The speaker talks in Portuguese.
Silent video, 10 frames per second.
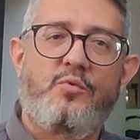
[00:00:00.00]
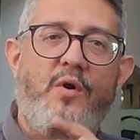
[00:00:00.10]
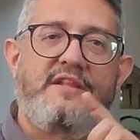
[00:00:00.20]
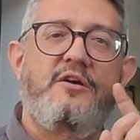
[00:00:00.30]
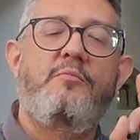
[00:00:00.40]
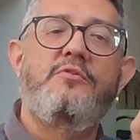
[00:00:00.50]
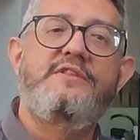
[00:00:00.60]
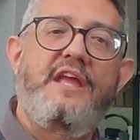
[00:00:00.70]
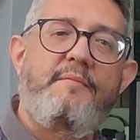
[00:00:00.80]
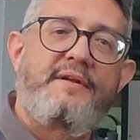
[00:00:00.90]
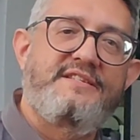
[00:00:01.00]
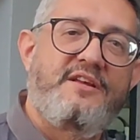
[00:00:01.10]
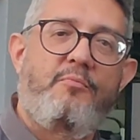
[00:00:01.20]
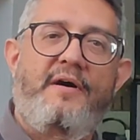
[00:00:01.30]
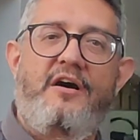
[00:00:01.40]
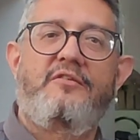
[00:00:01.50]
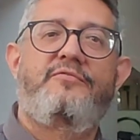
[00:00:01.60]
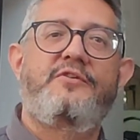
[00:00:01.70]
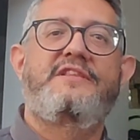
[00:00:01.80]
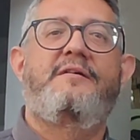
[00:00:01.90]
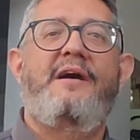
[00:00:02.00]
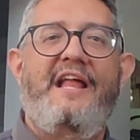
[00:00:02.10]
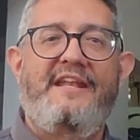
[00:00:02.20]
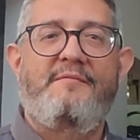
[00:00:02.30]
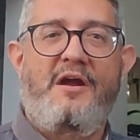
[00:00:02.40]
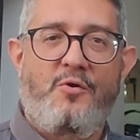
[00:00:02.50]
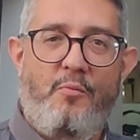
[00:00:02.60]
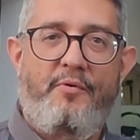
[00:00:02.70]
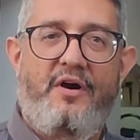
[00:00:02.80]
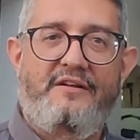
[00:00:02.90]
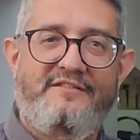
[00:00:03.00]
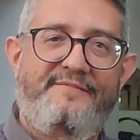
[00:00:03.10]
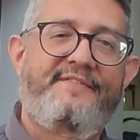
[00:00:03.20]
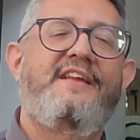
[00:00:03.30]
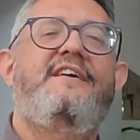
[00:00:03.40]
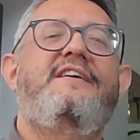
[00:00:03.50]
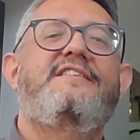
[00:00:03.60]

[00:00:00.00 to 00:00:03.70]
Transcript: quando eu mudei para São Paulo, fui trabalhar na Marco Polo. Sim.